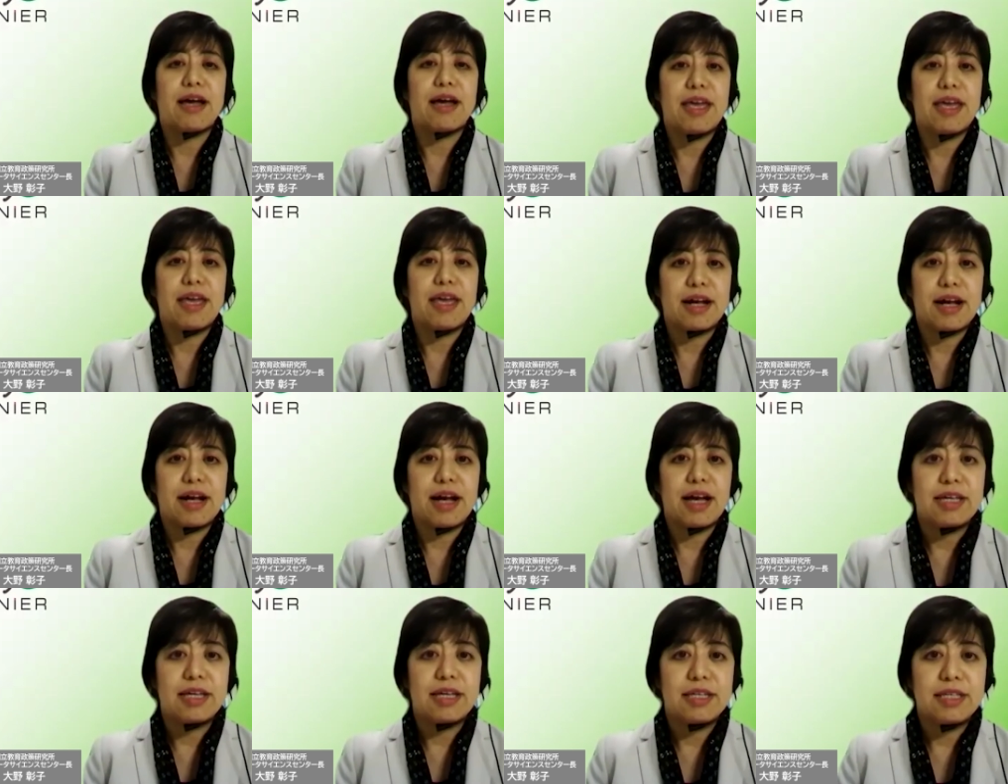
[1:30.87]
閉
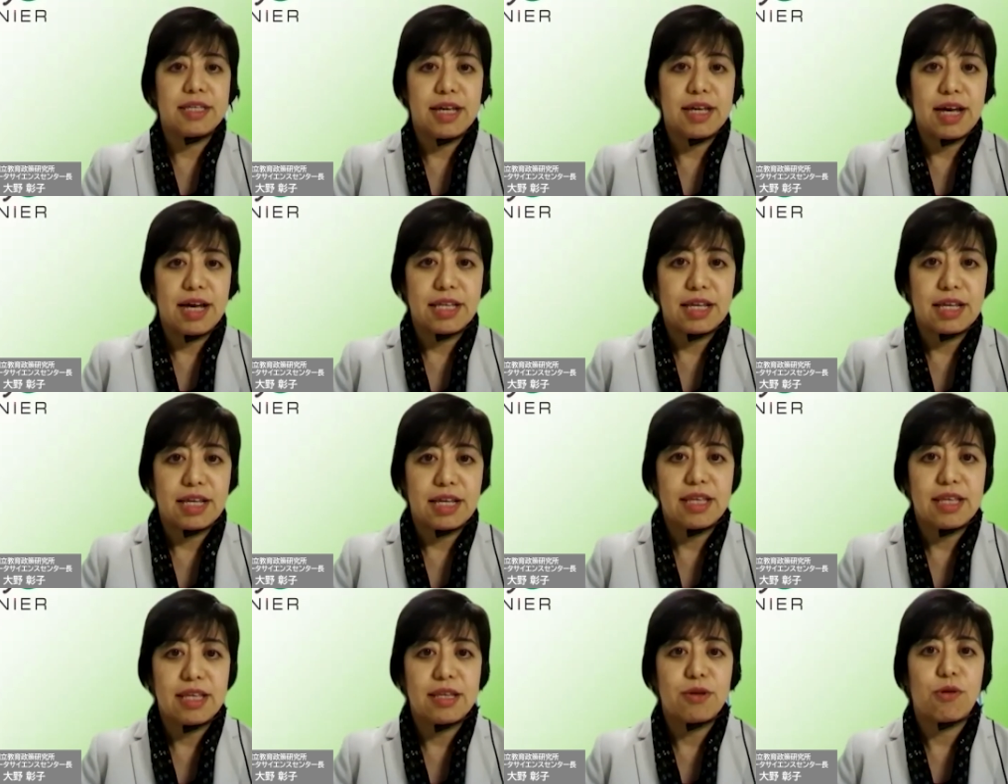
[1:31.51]
会にあ
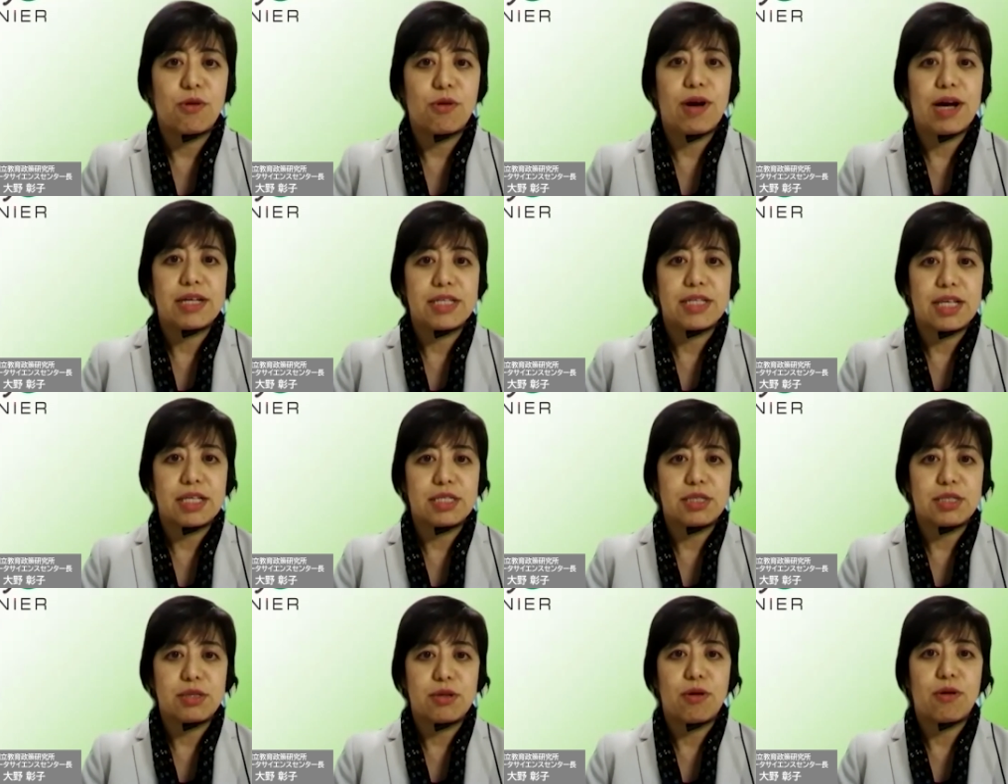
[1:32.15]
たってのご挨
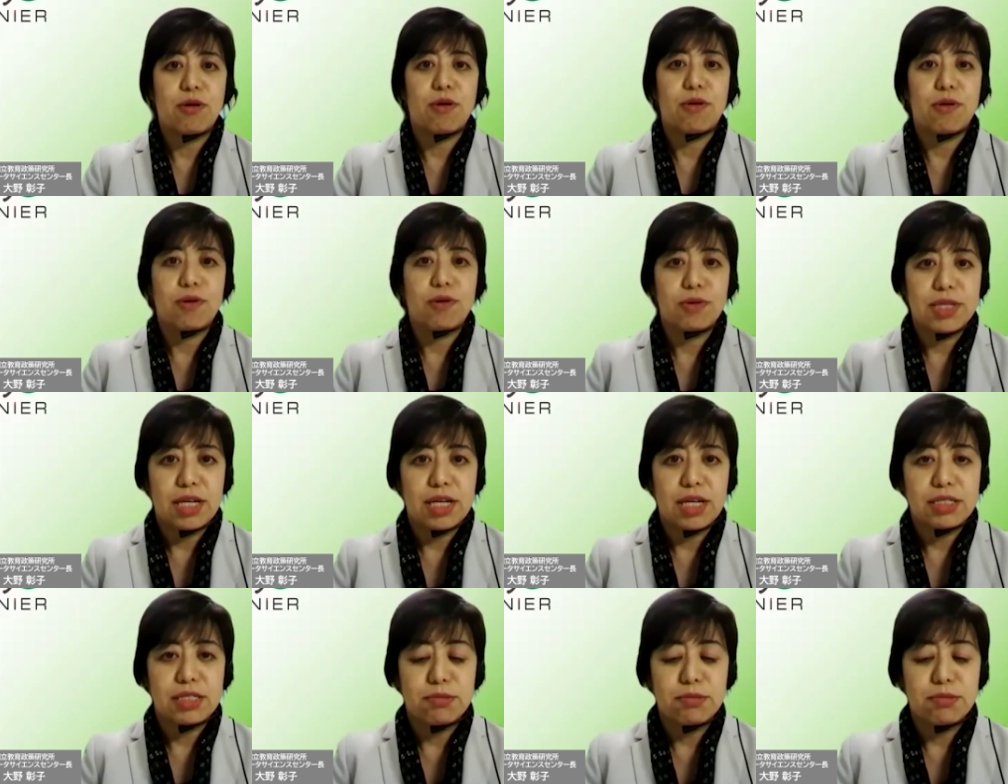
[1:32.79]
拶と
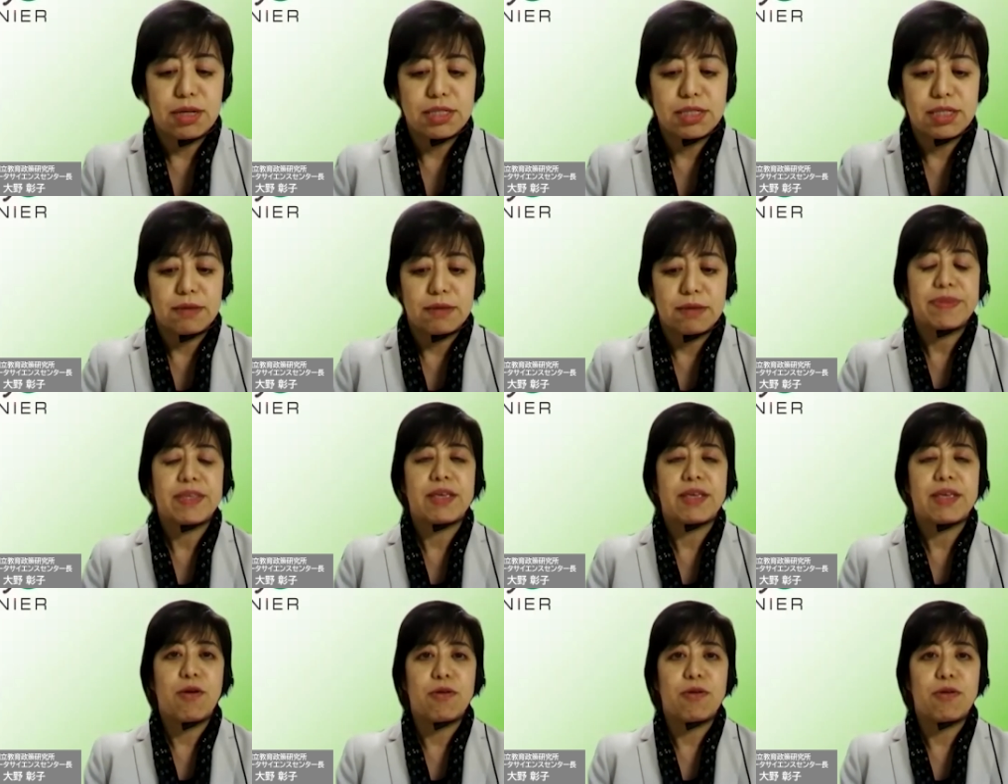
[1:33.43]
いたします。